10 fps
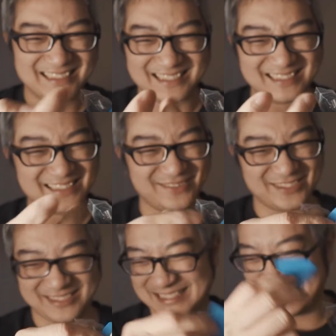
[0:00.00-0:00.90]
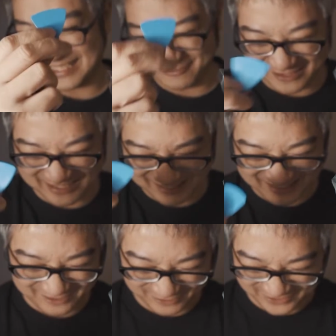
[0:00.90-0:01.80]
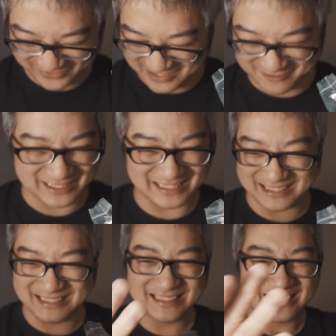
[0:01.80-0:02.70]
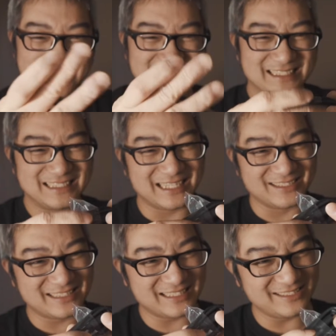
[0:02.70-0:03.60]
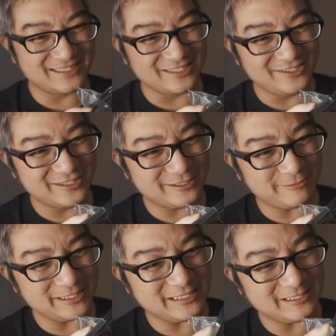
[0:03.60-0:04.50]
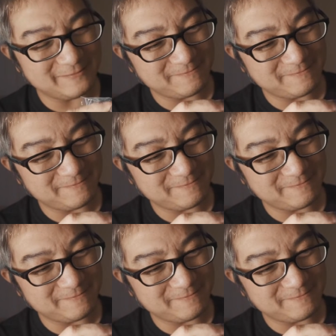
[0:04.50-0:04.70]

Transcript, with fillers: 这个是什么东西？暂时还不知道是什么东西，放一边先。然后这个就是 U S B，